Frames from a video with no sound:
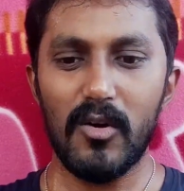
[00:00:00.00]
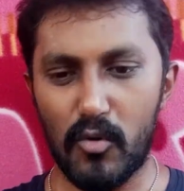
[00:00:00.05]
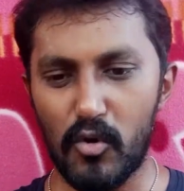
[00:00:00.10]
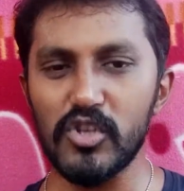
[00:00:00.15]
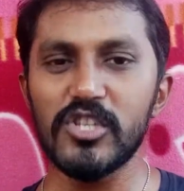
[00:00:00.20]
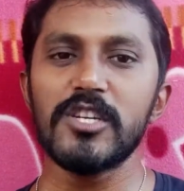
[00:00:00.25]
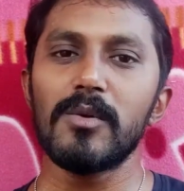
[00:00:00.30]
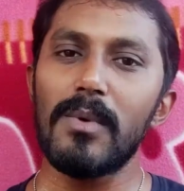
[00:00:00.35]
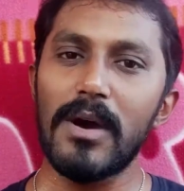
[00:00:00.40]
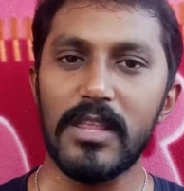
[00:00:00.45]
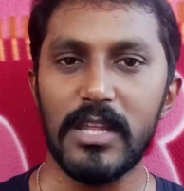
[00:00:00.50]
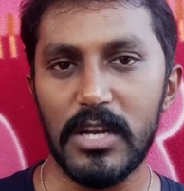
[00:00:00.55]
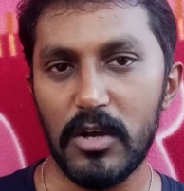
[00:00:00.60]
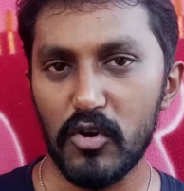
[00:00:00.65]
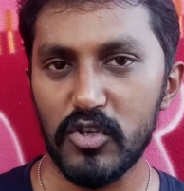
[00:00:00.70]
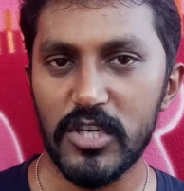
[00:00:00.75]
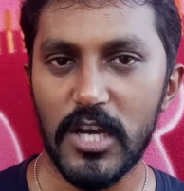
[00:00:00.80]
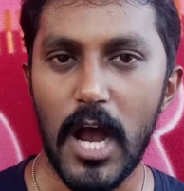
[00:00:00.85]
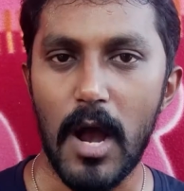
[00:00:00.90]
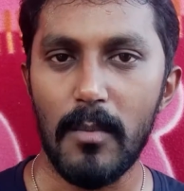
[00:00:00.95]
கொஞ்சமாக
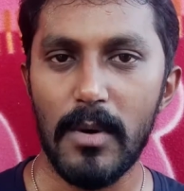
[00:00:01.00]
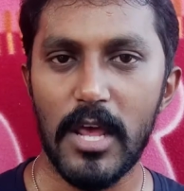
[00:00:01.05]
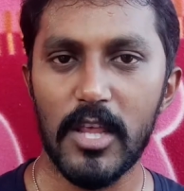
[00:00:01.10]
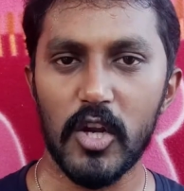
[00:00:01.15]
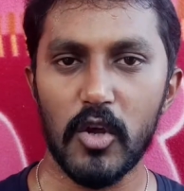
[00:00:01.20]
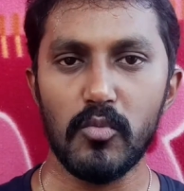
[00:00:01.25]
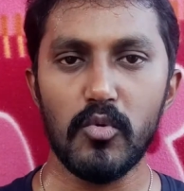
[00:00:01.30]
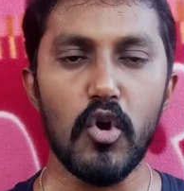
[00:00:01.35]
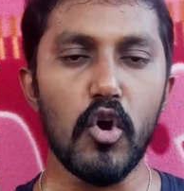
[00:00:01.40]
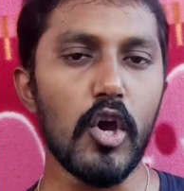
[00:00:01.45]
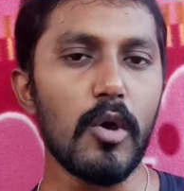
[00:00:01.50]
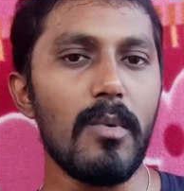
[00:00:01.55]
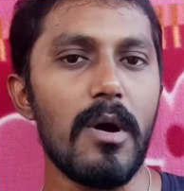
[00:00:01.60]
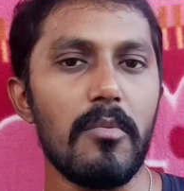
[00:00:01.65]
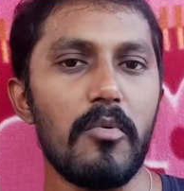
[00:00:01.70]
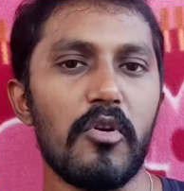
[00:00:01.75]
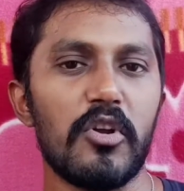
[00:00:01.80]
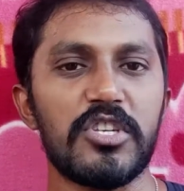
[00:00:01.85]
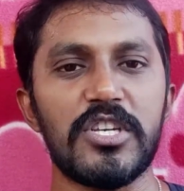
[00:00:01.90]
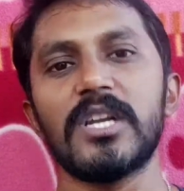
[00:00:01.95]
இன்னும் கொஞ்சம் காமெடியாக இருக்கும் யோகி
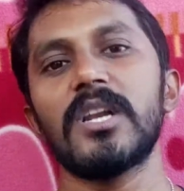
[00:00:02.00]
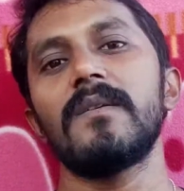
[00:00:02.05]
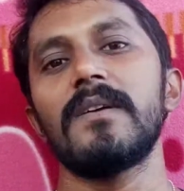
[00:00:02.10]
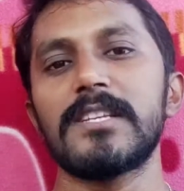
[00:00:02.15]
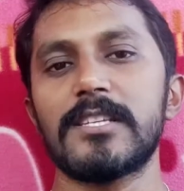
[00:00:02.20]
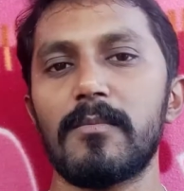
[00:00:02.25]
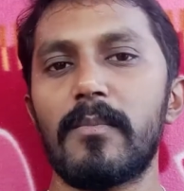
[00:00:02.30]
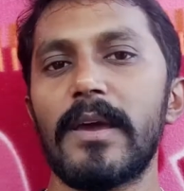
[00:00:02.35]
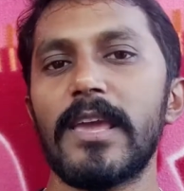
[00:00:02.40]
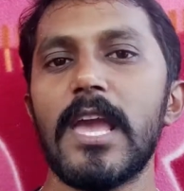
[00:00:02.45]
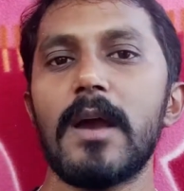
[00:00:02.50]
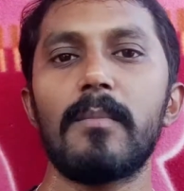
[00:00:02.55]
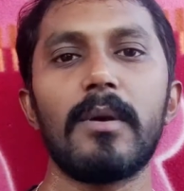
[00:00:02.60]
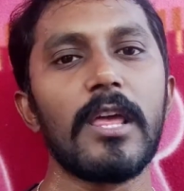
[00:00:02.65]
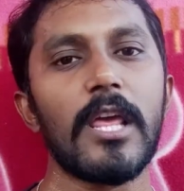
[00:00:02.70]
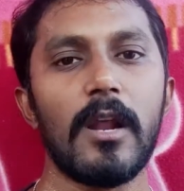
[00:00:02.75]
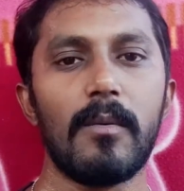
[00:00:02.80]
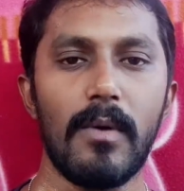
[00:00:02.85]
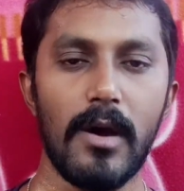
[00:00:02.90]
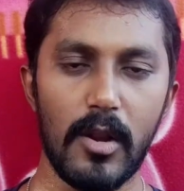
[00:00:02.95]
பாபுவோட சின்ன வயசு பையன்
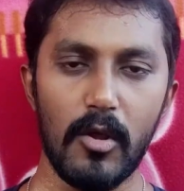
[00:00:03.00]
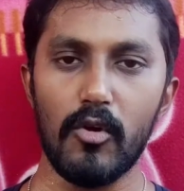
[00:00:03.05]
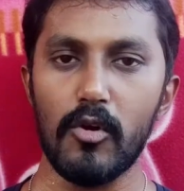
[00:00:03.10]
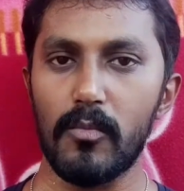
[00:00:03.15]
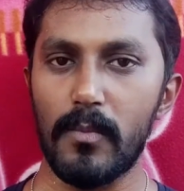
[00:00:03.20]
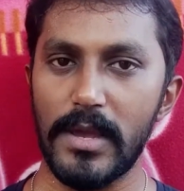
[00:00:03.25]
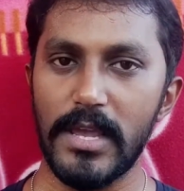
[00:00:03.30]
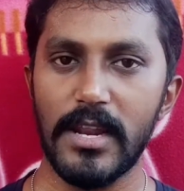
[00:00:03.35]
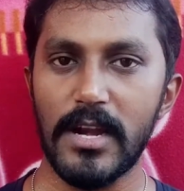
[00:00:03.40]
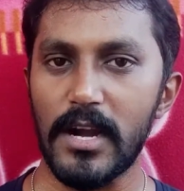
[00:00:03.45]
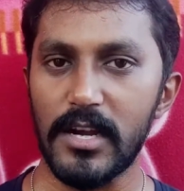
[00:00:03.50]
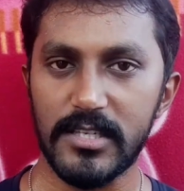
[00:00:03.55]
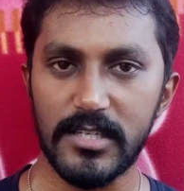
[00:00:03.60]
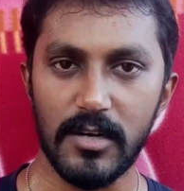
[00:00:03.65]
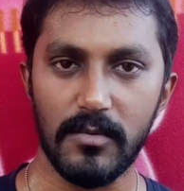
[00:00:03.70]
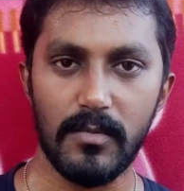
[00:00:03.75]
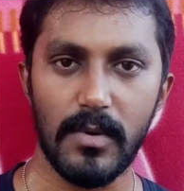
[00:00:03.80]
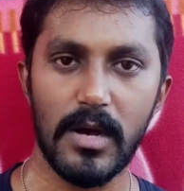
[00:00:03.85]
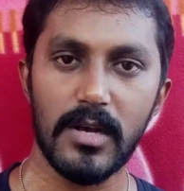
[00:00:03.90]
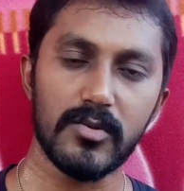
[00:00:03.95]
அப்படிங்கிற மாதிரி ஒரு பையன்
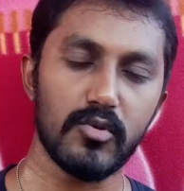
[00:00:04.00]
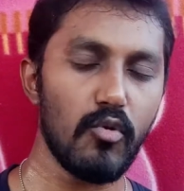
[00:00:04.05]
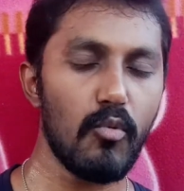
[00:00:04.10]
நடிச்சிருப்பான்